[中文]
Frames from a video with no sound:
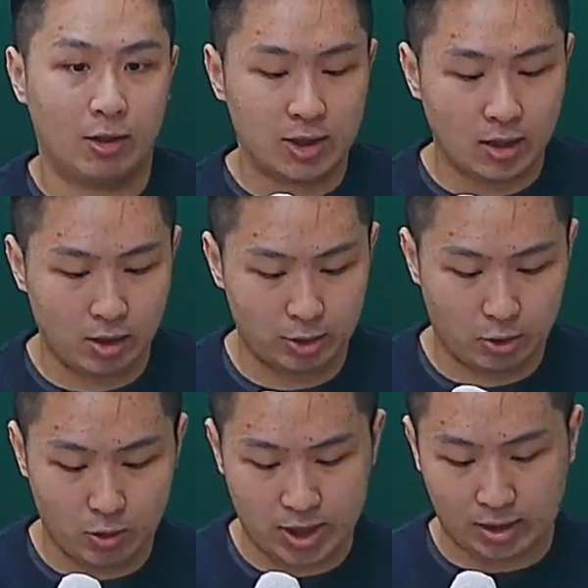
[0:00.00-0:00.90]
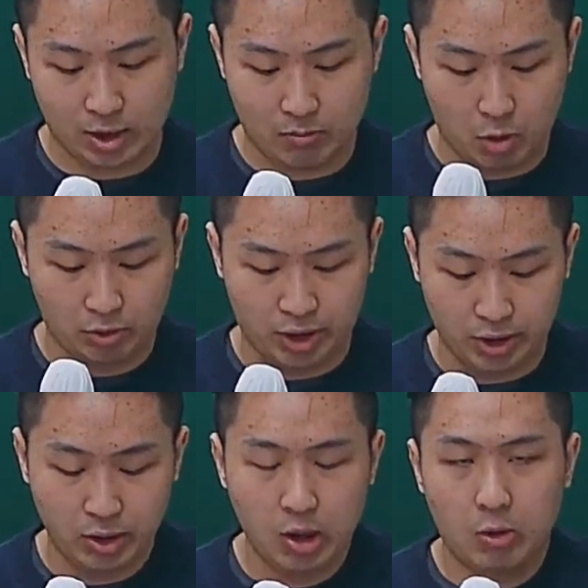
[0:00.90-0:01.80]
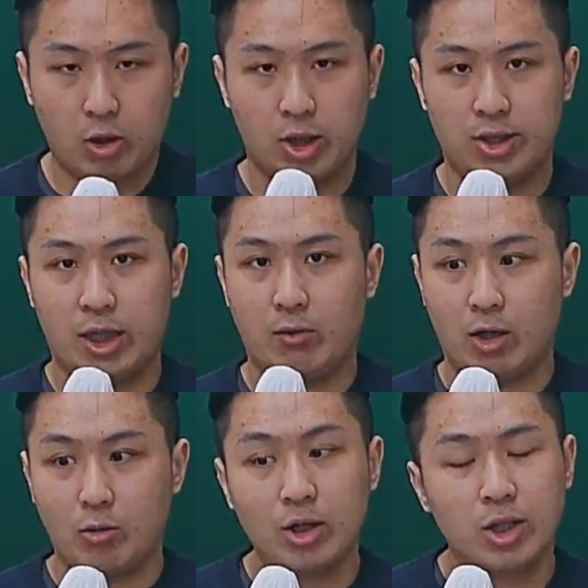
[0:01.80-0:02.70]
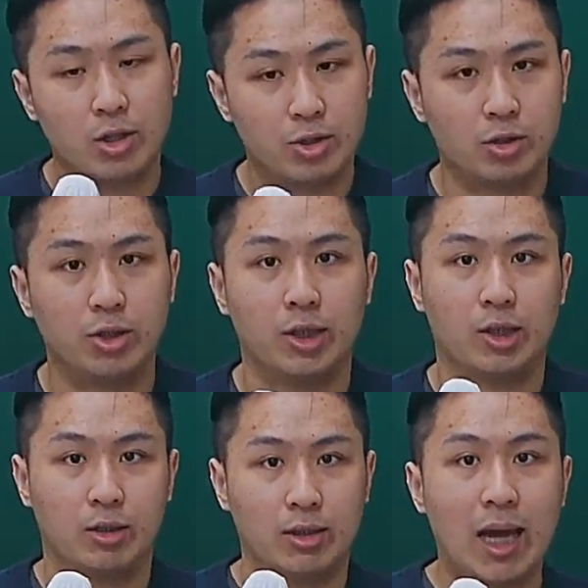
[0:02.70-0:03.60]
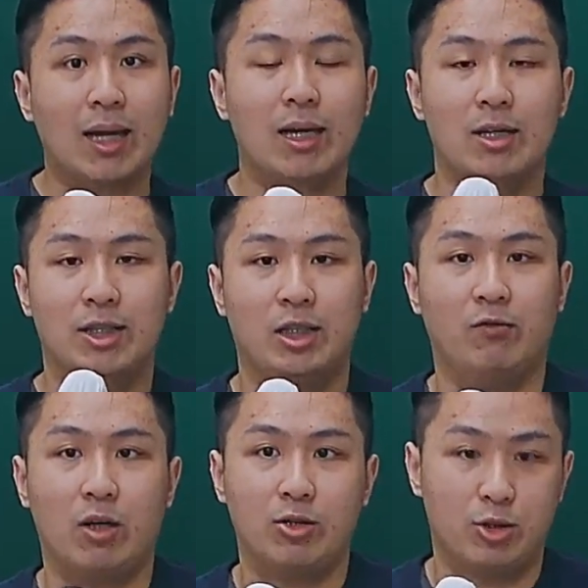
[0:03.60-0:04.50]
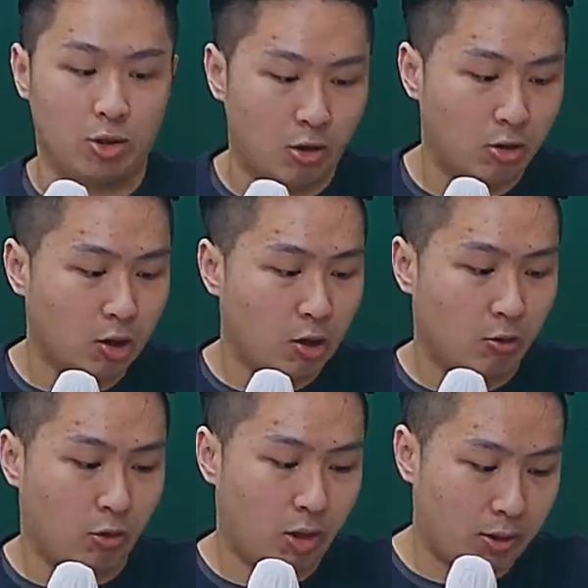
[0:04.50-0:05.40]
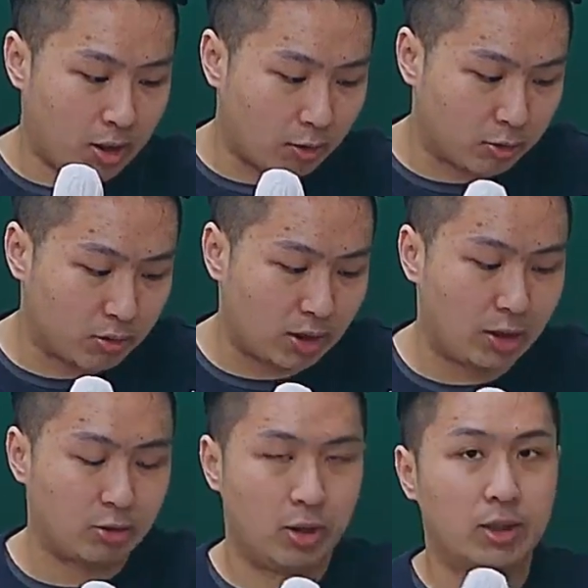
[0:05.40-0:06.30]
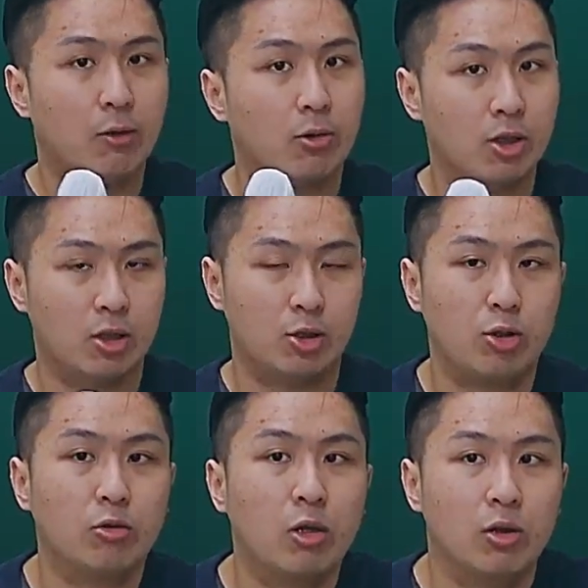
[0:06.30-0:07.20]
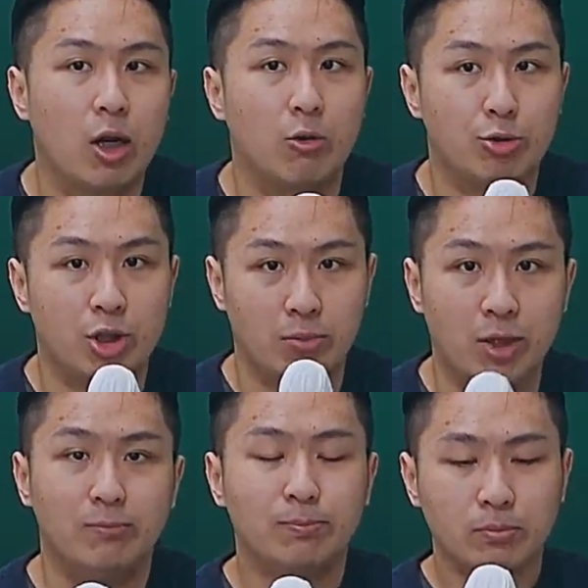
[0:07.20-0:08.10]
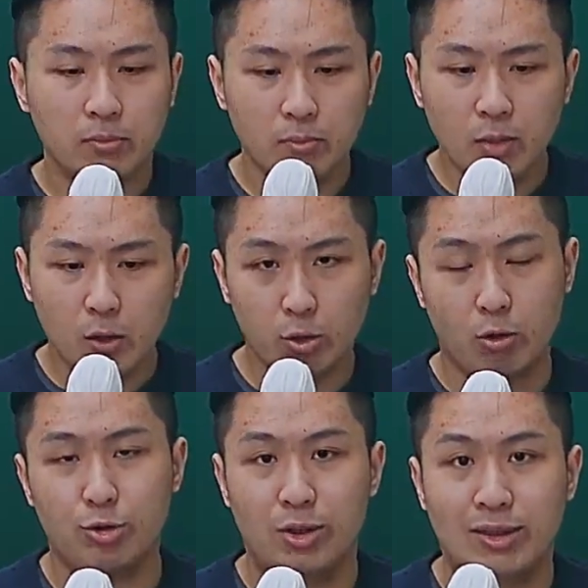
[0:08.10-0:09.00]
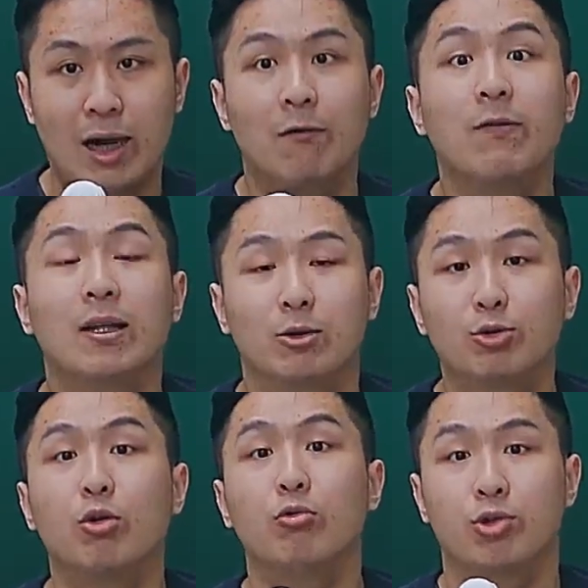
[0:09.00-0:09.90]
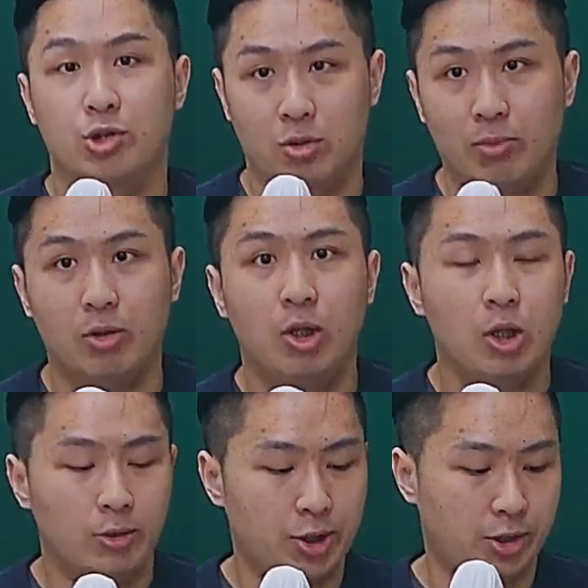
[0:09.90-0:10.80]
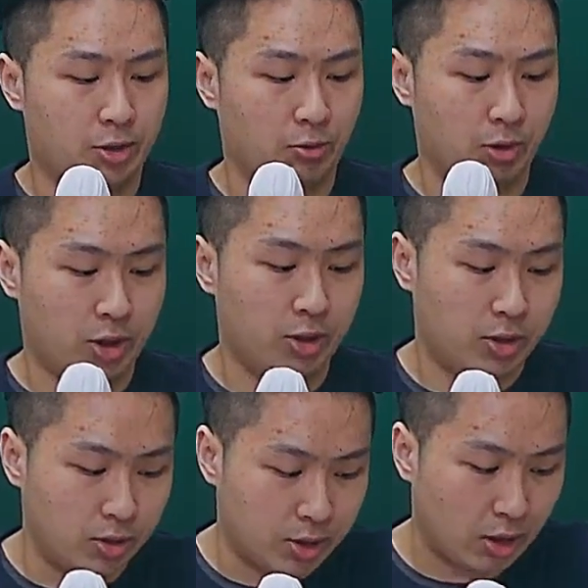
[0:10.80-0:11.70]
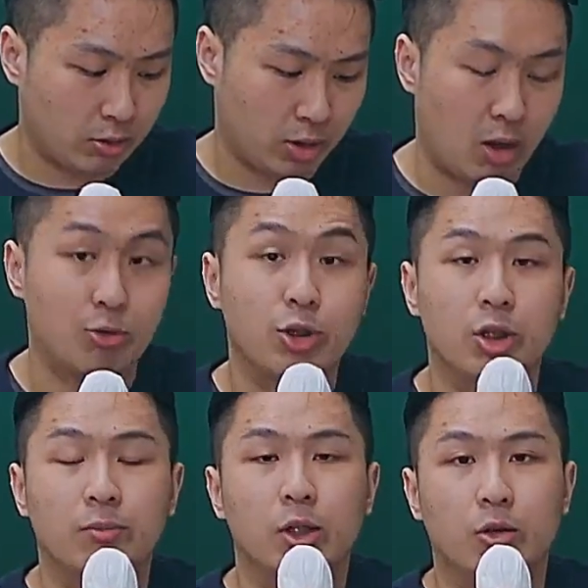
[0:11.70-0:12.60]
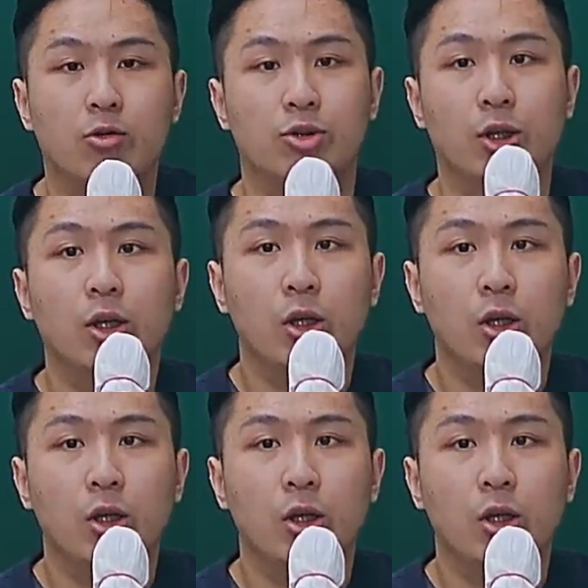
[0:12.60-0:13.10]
后上课的时候，我讲到某题，我可能讲完关键的争点跟大概的解题方式之后，我会告诉大家说，在我这次收到的考卷里面， 同学常犯的错误是什么？因为其实我这次教的考卷里面的同学，